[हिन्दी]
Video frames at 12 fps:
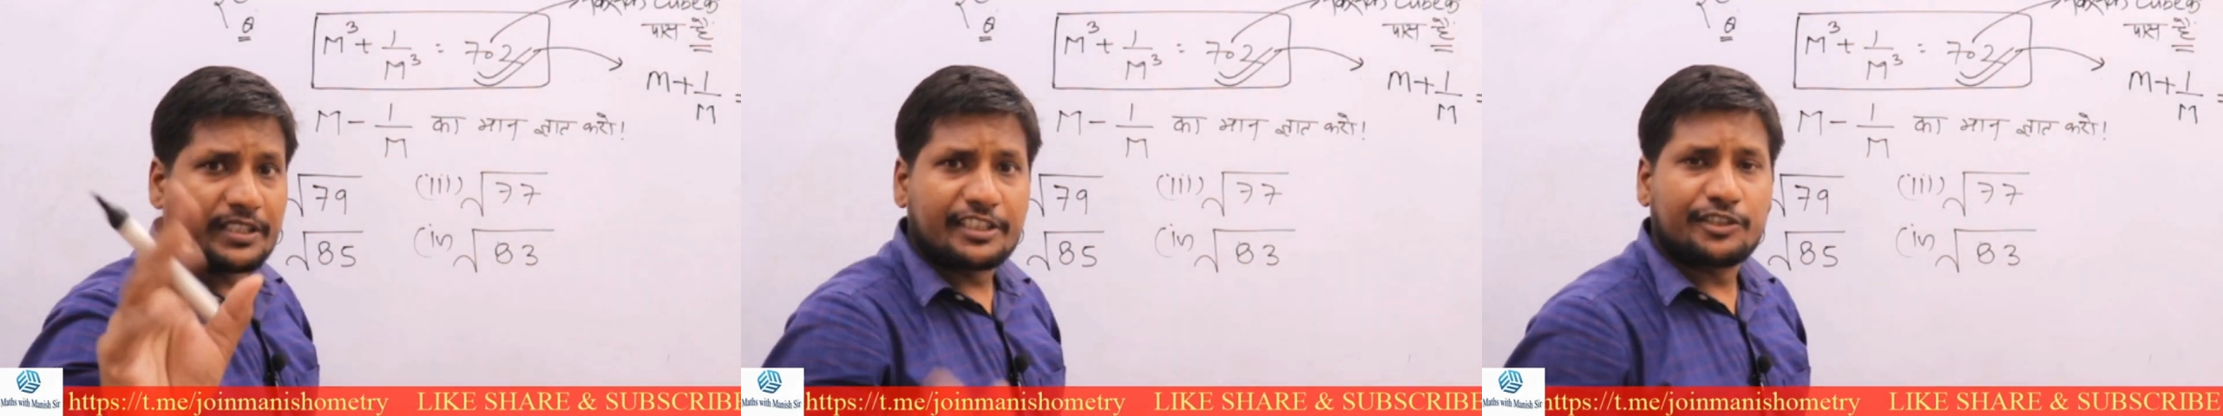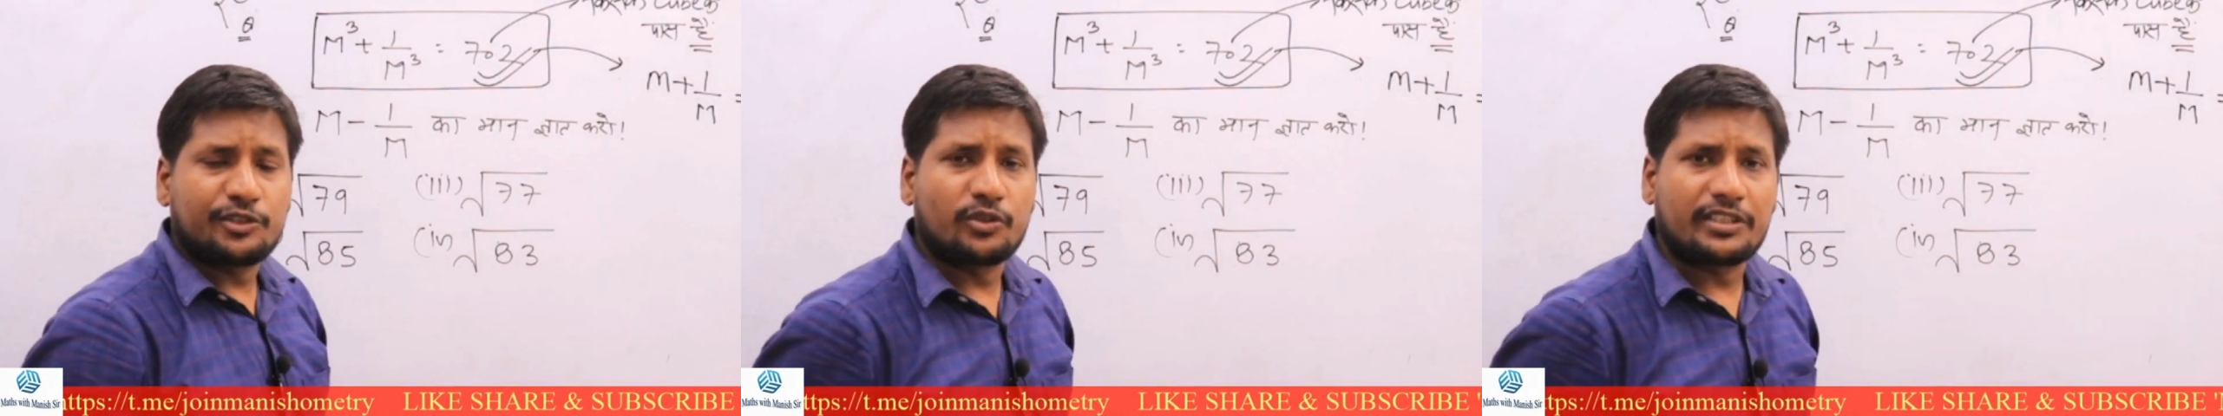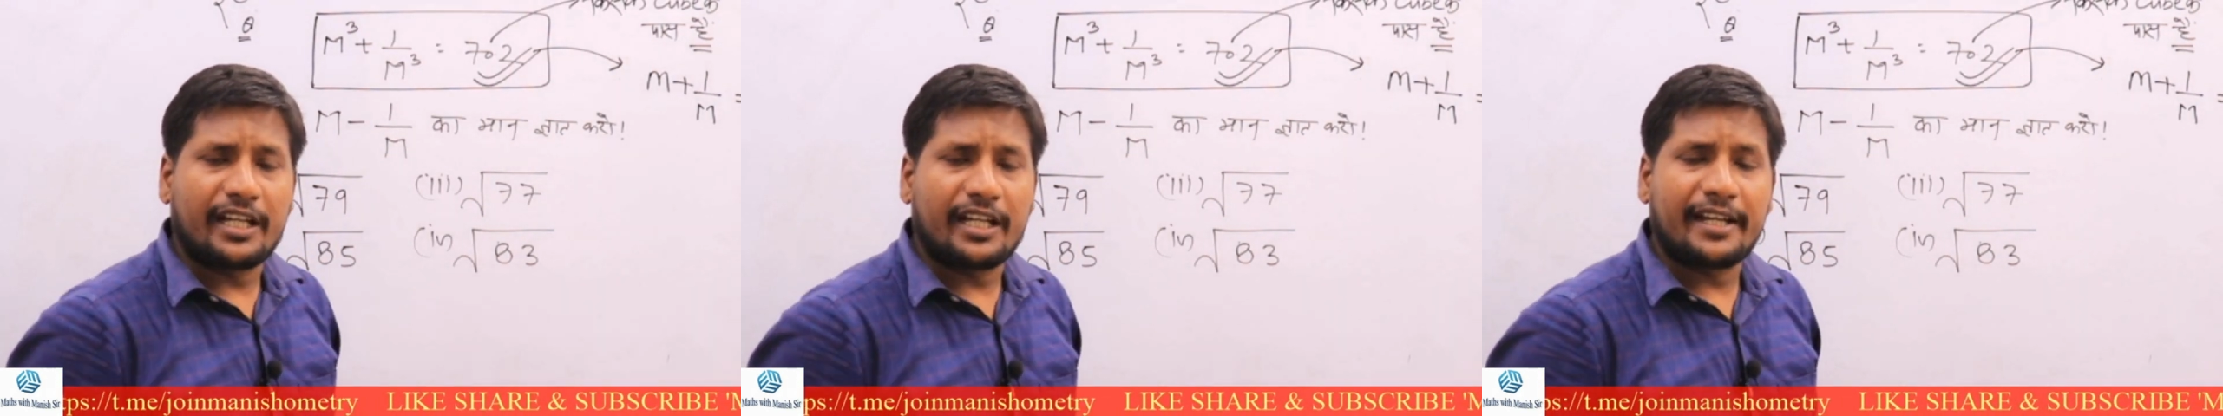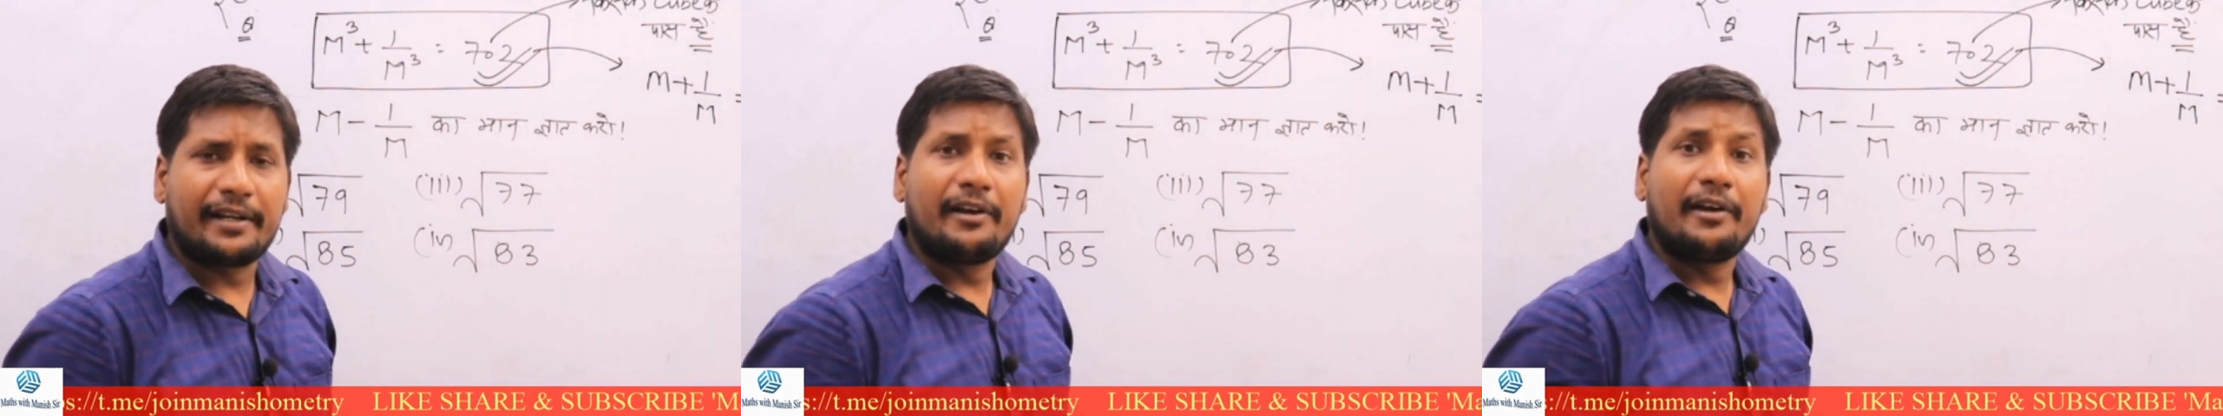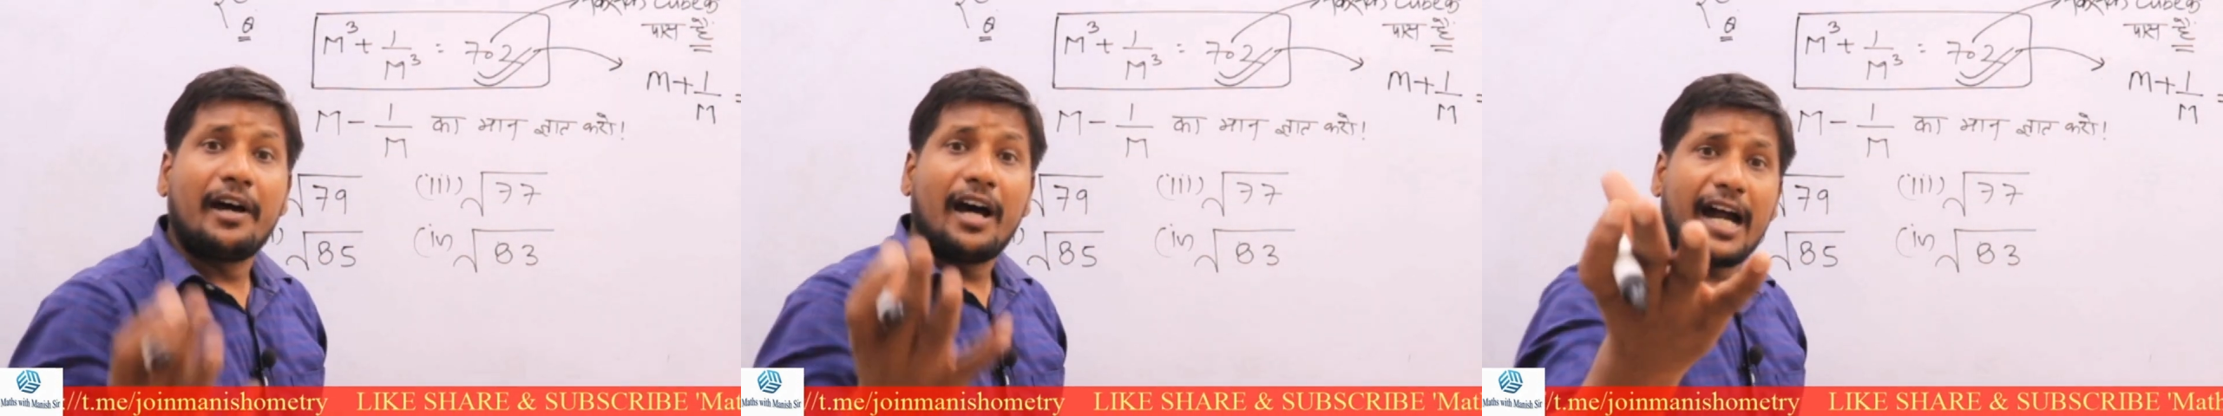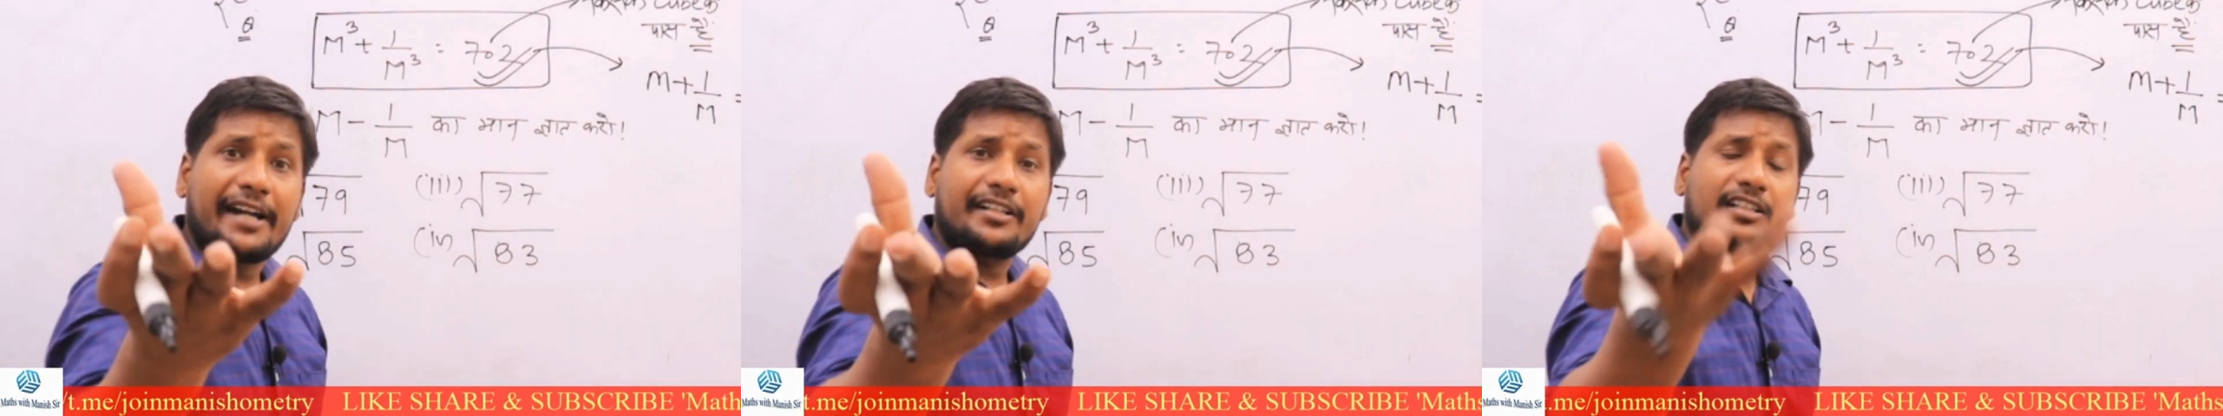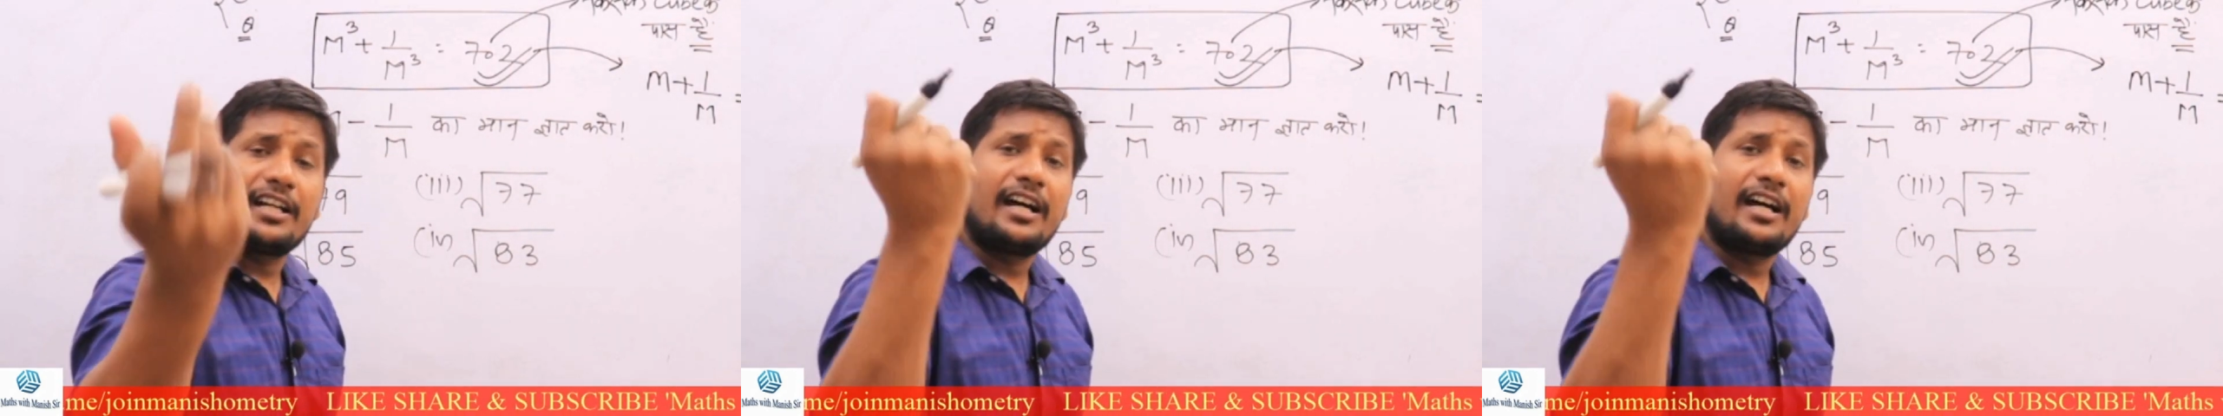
होता है आठ का